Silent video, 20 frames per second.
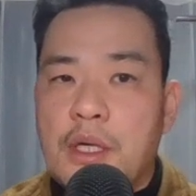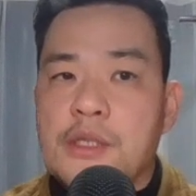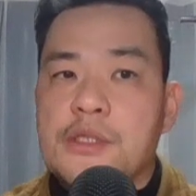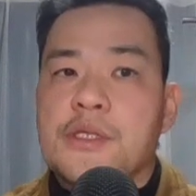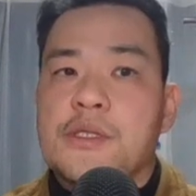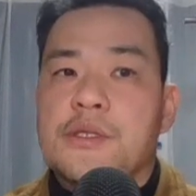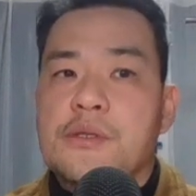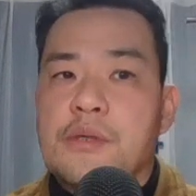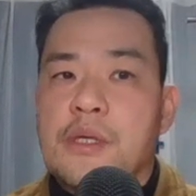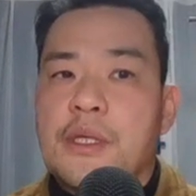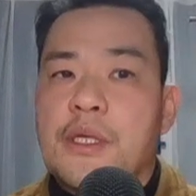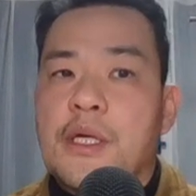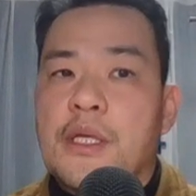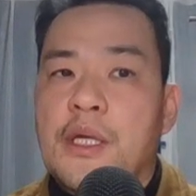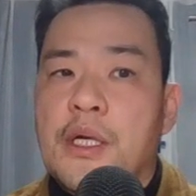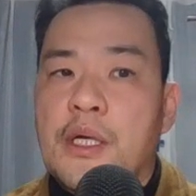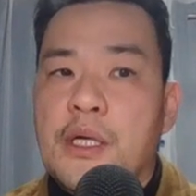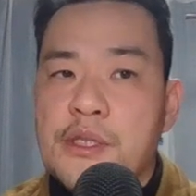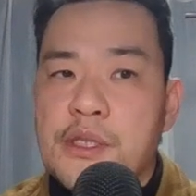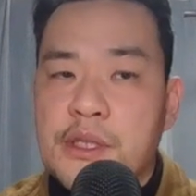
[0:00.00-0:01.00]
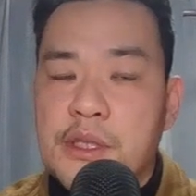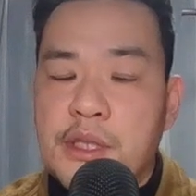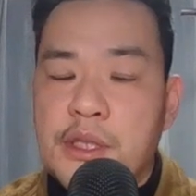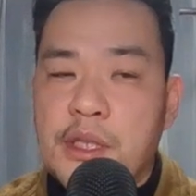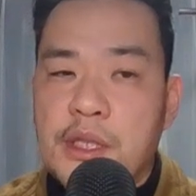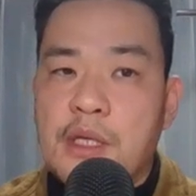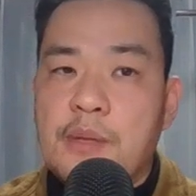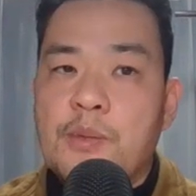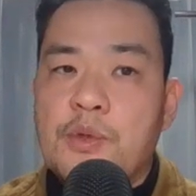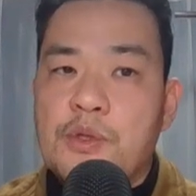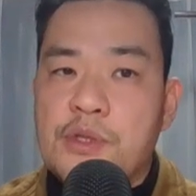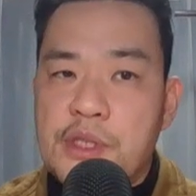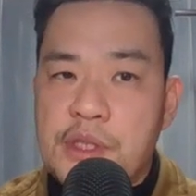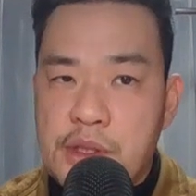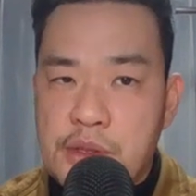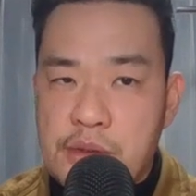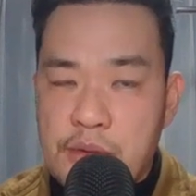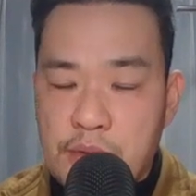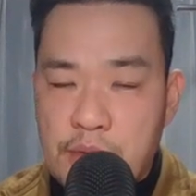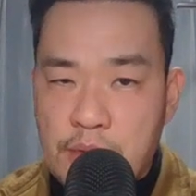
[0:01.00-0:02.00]
ら実はなだれ式にも
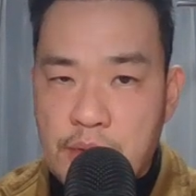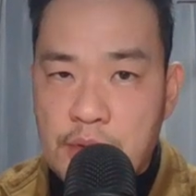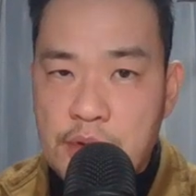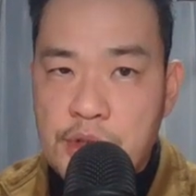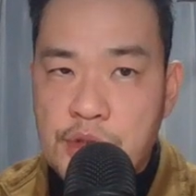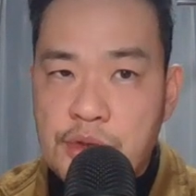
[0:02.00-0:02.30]
しその